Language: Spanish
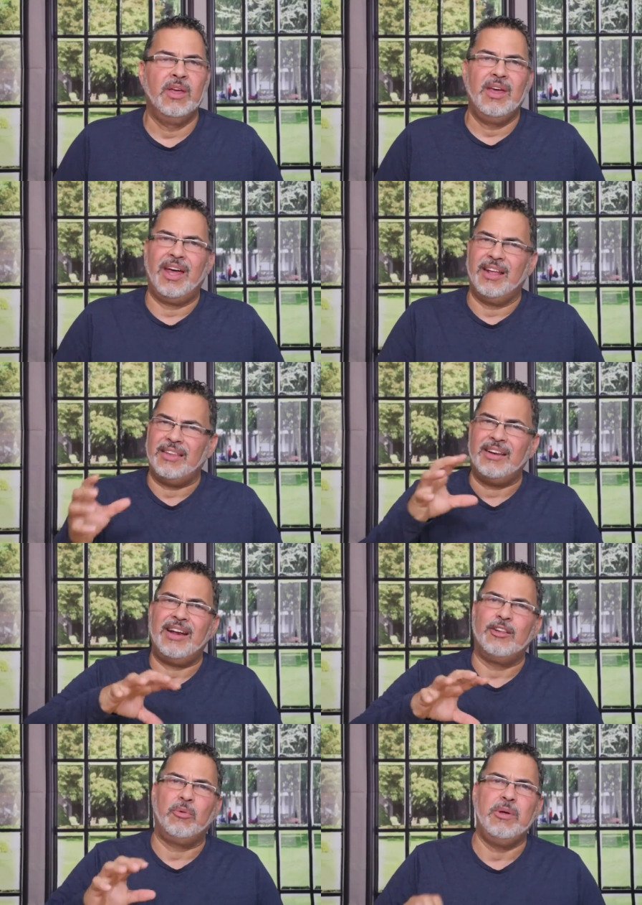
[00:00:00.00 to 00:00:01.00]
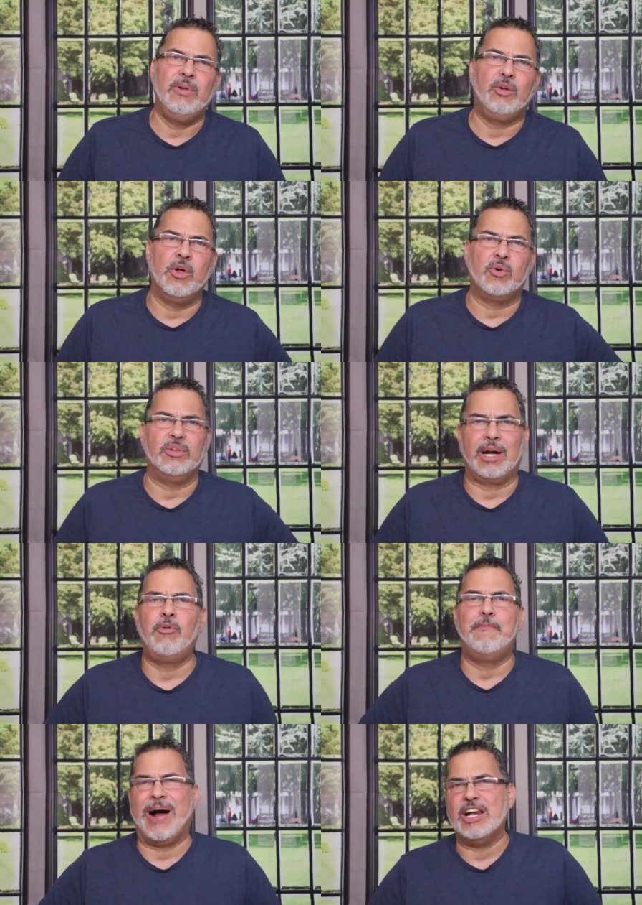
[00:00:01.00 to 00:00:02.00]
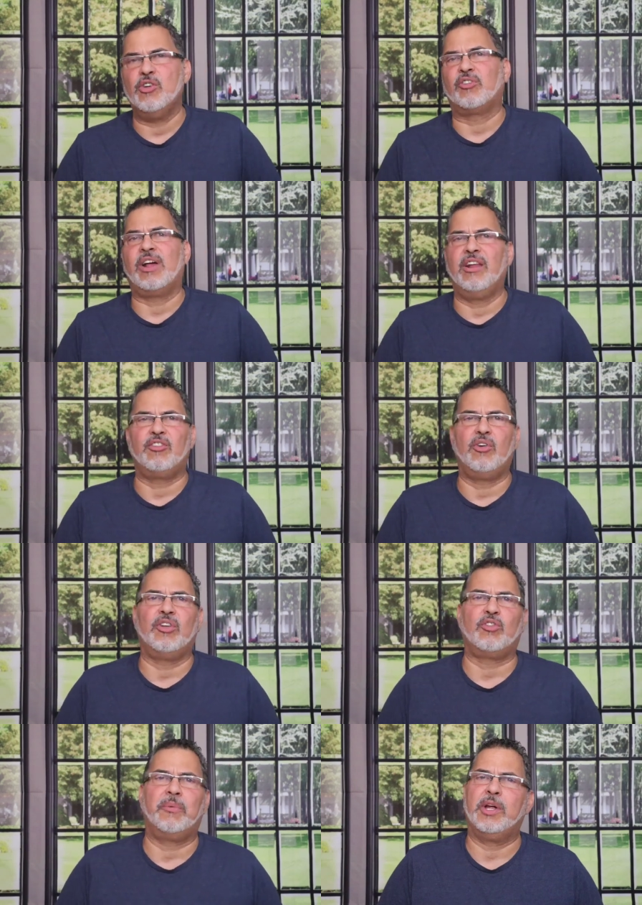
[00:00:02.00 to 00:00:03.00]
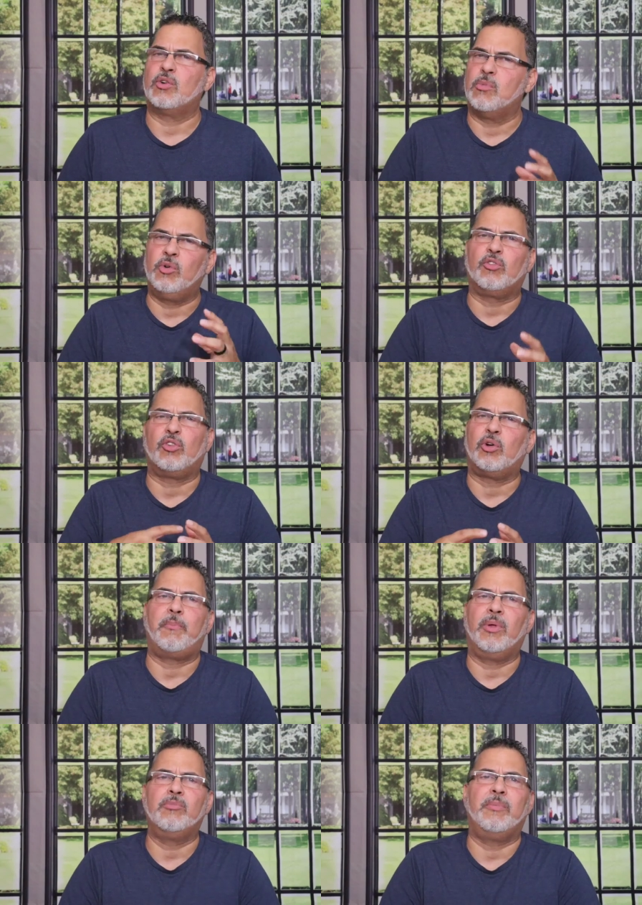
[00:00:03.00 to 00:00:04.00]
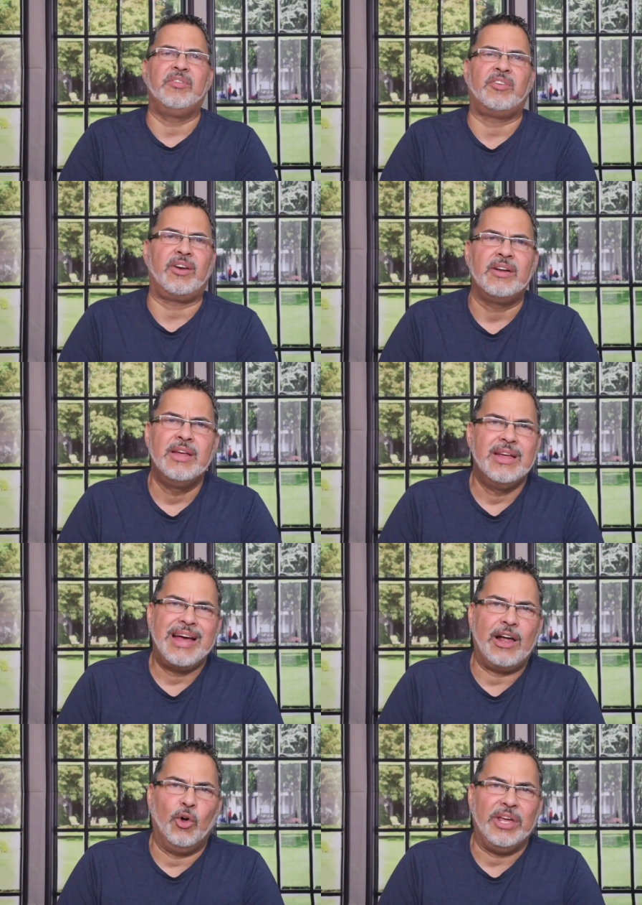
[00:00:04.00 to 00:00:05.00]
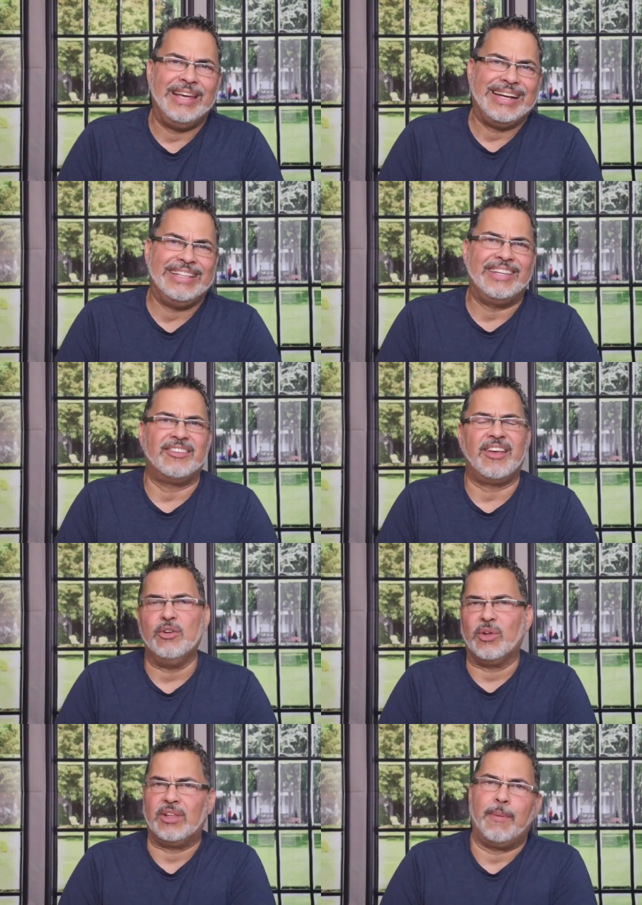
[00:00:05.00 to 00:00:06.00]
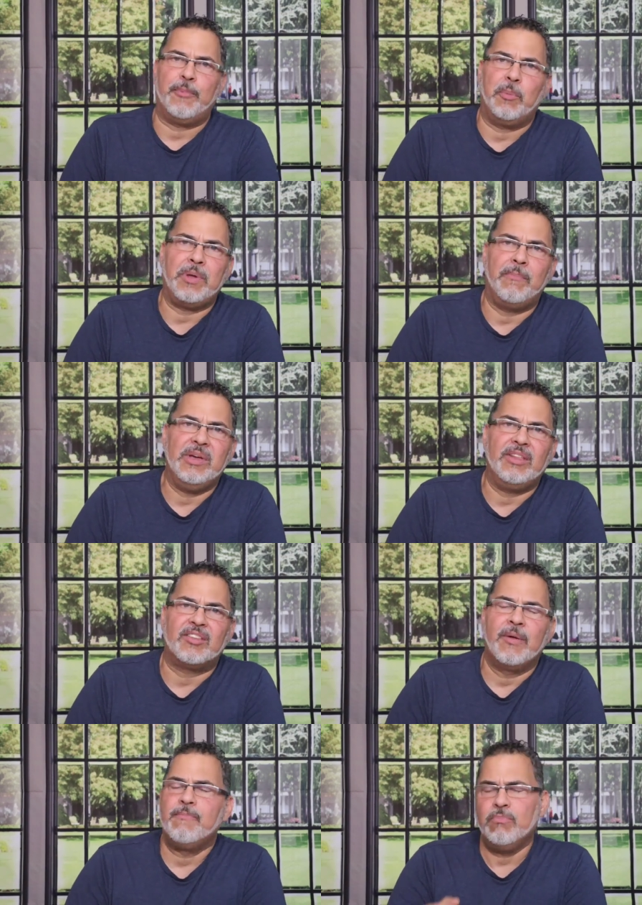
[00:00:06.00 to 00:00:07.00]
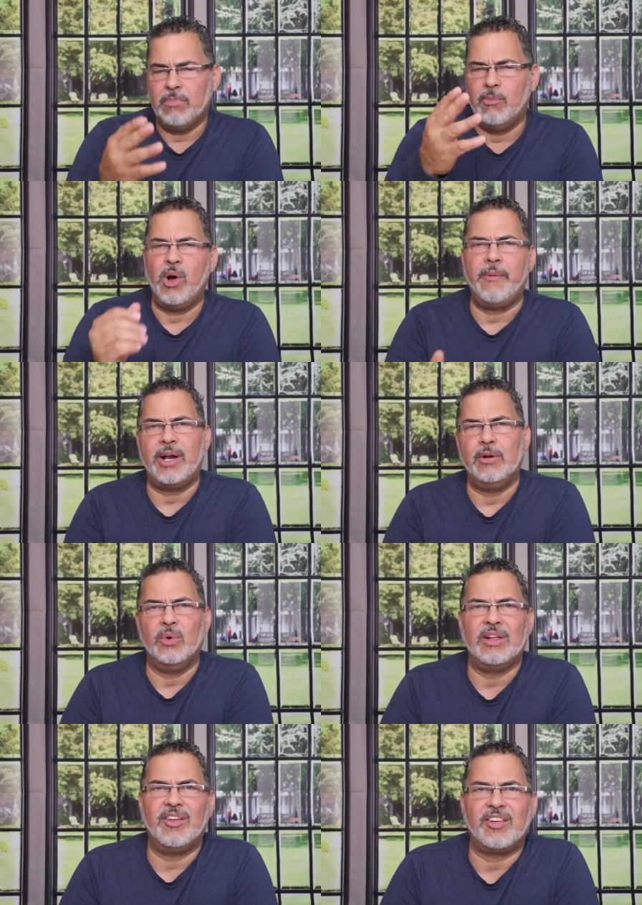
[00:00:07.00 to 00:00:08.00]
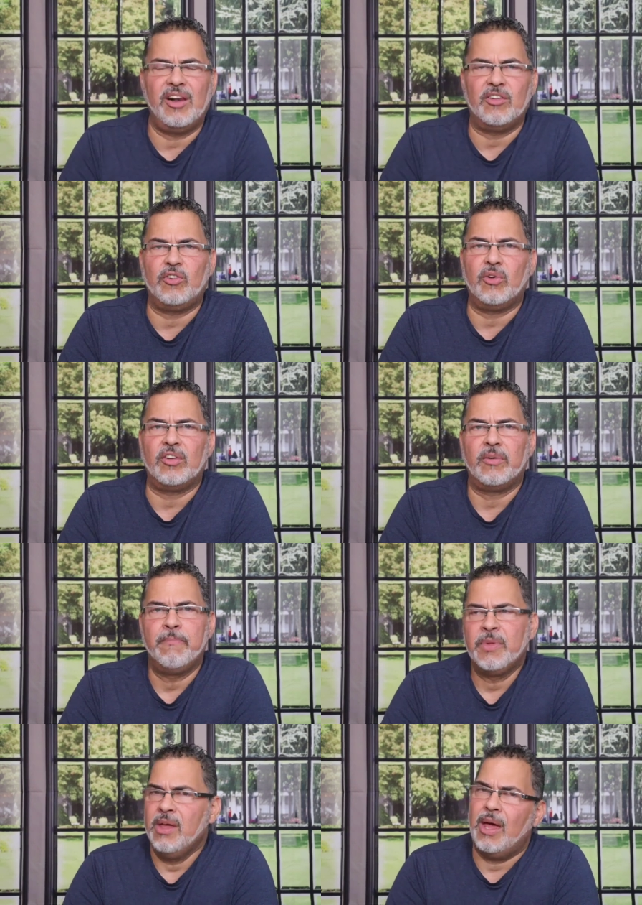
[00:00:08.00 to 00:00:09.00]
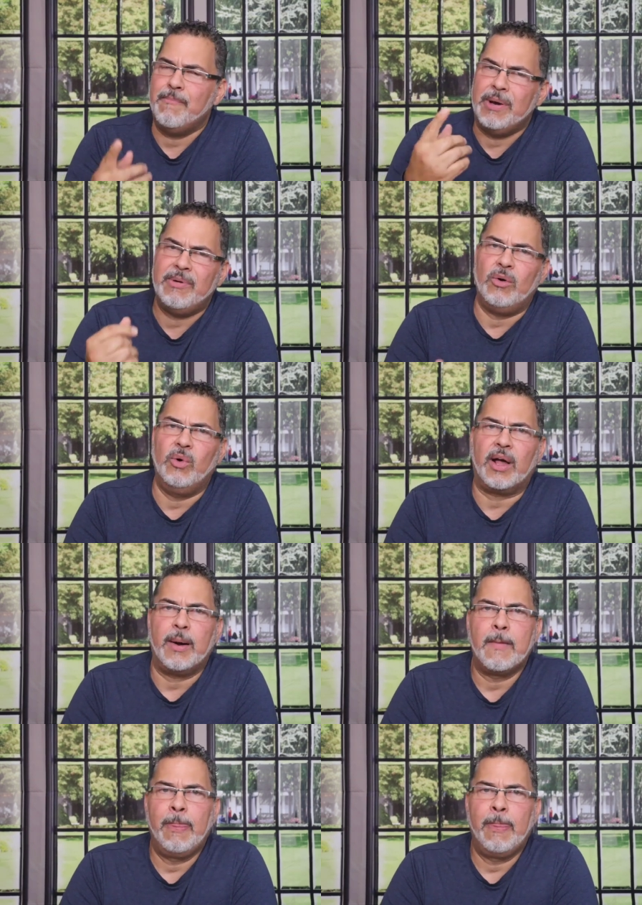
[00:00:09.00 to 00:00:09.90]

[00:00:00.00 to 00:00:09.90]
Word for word: En este relato bíblico encontramos valiosas lecciones sobre cómo nosotros podemos vencer a los gigantes en nuestras propias vidas. Vamos a ver algunas de esas lecciones. En primer lugar,